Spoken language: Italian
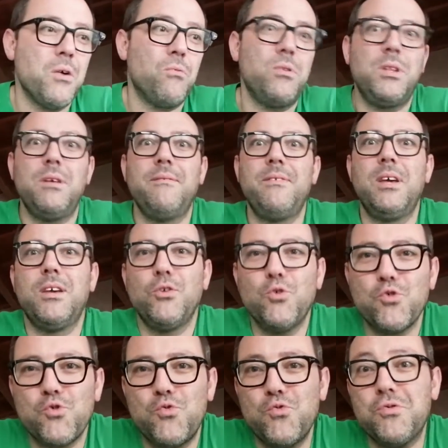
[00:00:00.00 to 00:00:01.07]
quindi vi chiedo
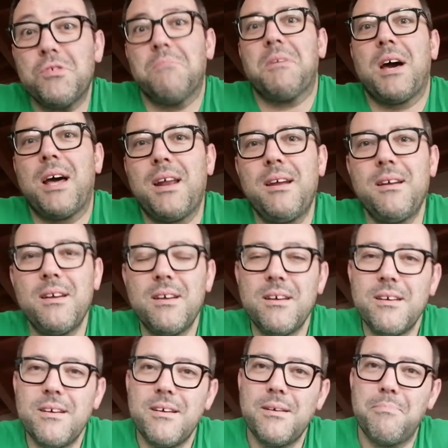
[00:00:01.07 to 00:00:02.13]
scusa magari
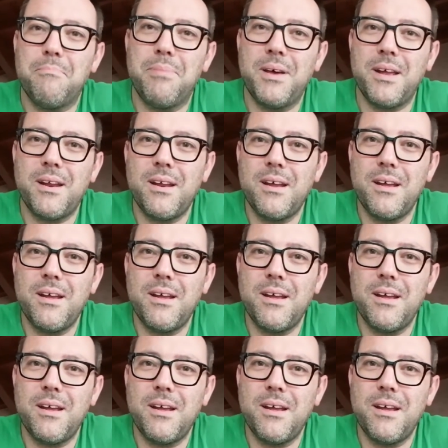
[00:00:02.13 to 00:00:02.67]
eh, per